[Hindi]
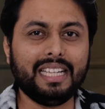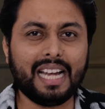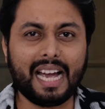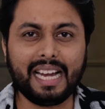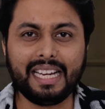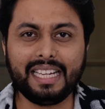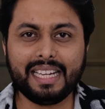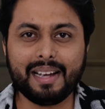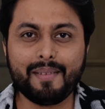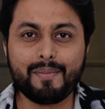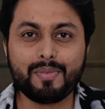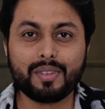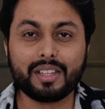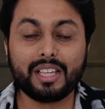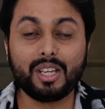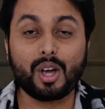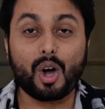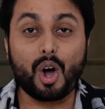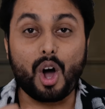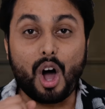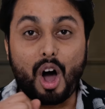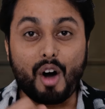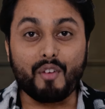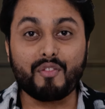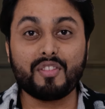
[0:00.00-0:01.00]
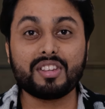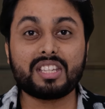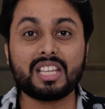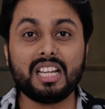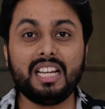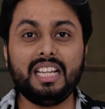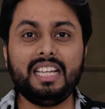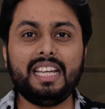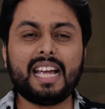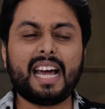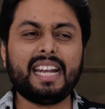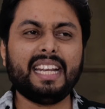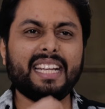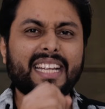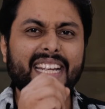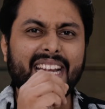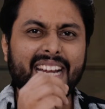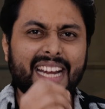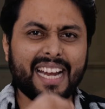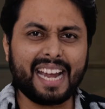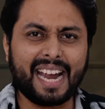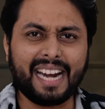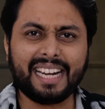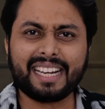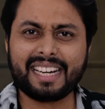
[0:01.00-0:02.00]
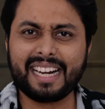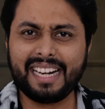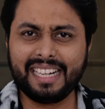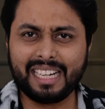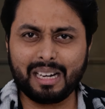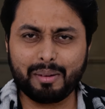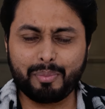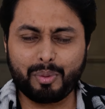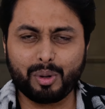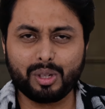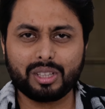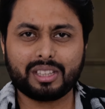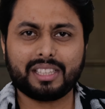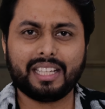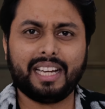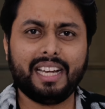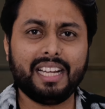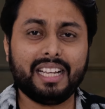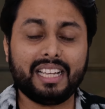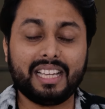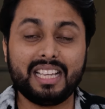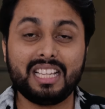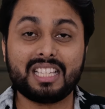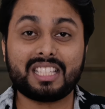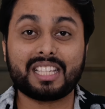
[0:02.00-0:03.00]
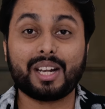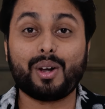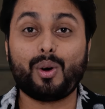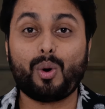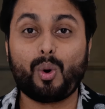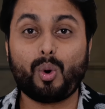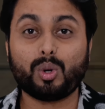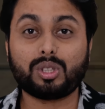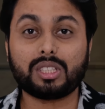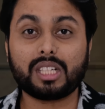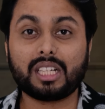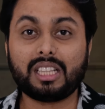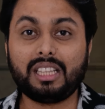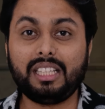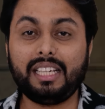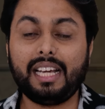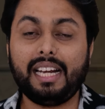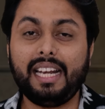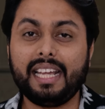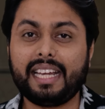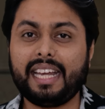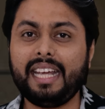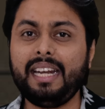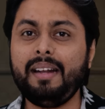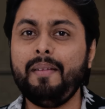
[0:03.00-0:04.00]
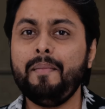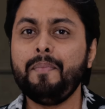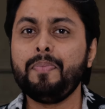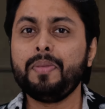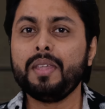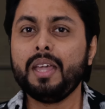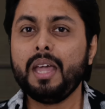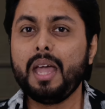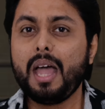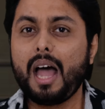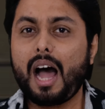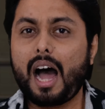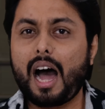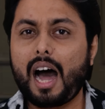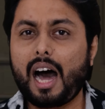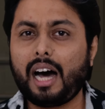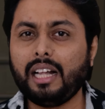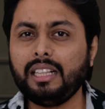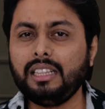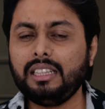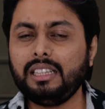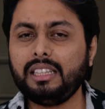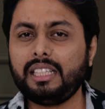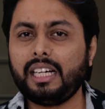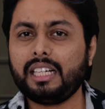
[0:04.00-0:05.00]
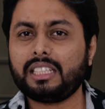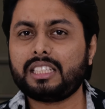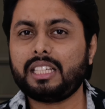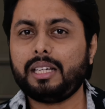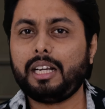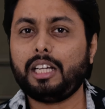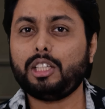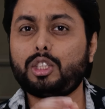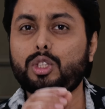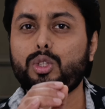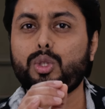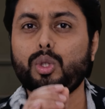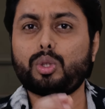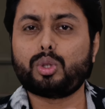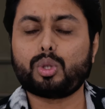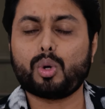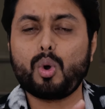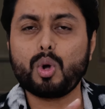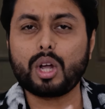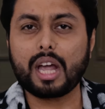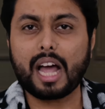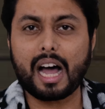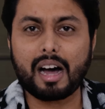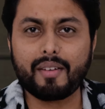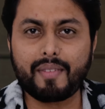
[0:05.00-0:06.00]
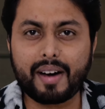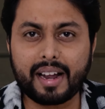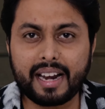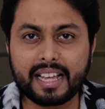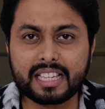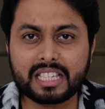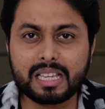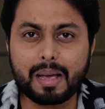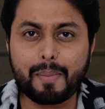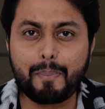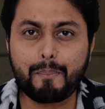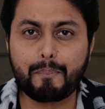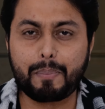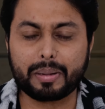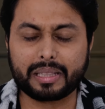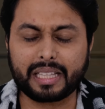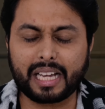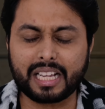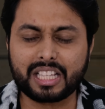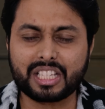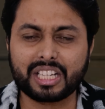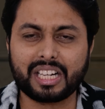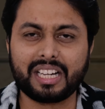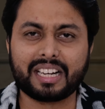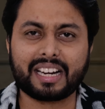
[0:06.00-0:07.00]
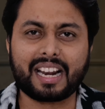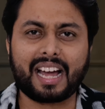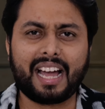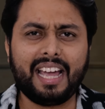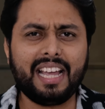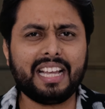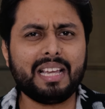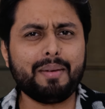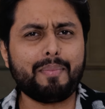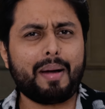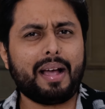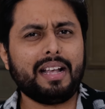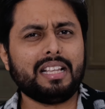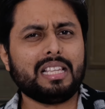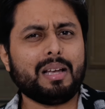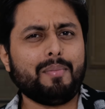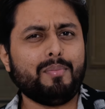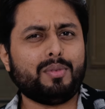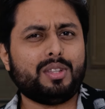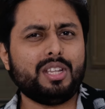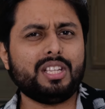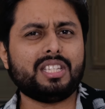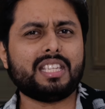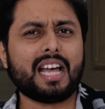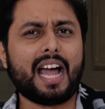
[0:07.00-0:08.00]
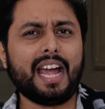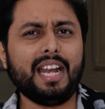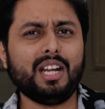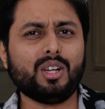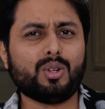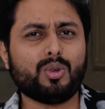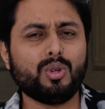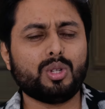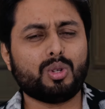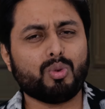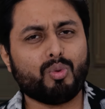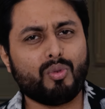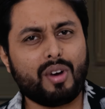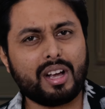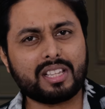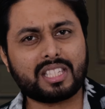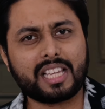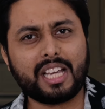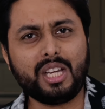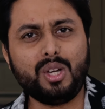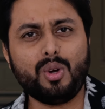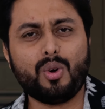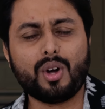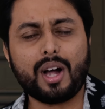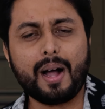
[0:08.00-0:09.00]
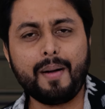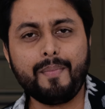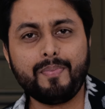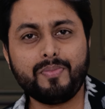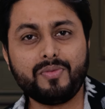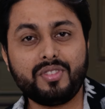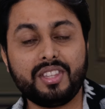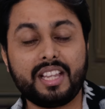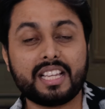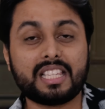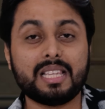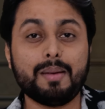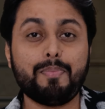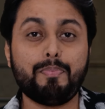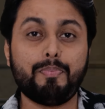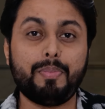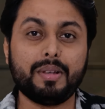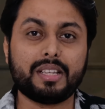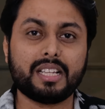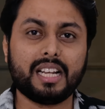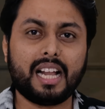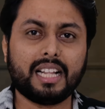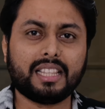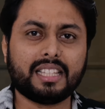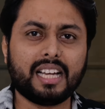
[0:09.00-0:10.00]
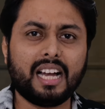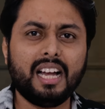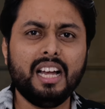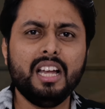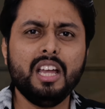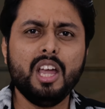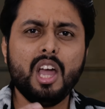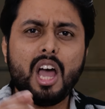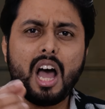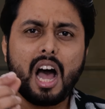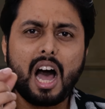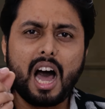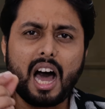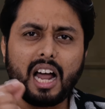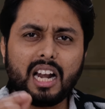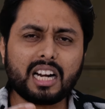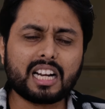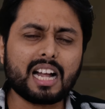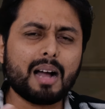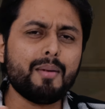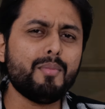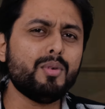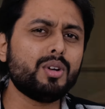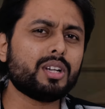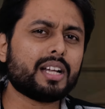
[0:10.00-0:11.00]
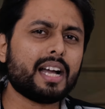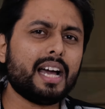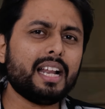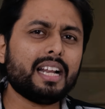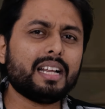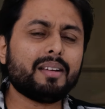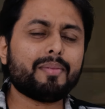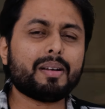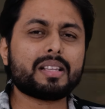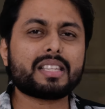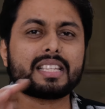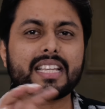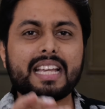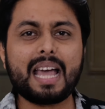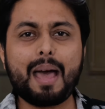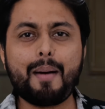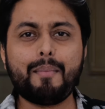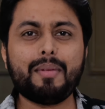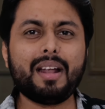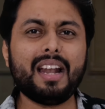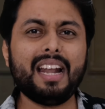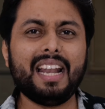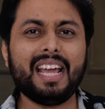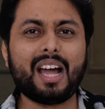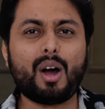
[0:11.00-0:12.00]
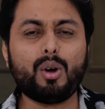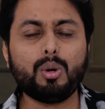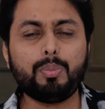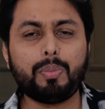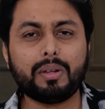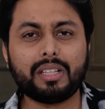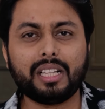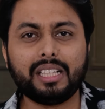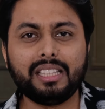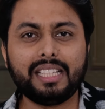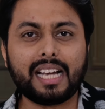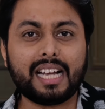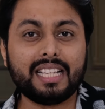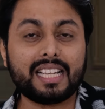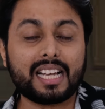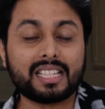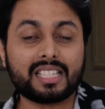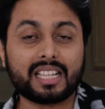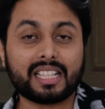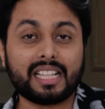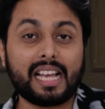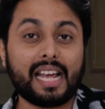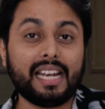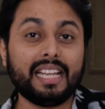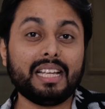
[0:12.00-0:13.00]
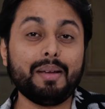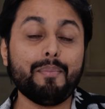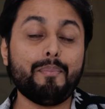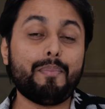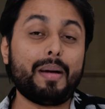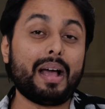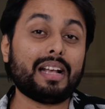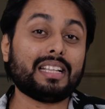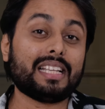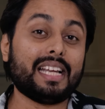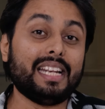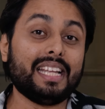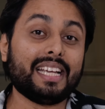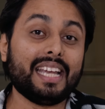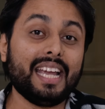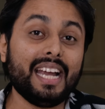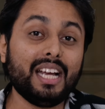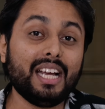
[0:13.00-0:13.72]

नहीं आई है कि ऑफिशियली यानी कैड रेंडर बोलते हैं किस तरह हो सकती है लेकिन अंदर से सूत्रों के हवाले से पता चल रहा है कि भाई साहब डिजाइन कुछ वैसा ही होगा जैसे पिछला था हल्का मुल्का बस कैमरा लेआउट बदल दिया जा सकता है यानी कि बैक साइड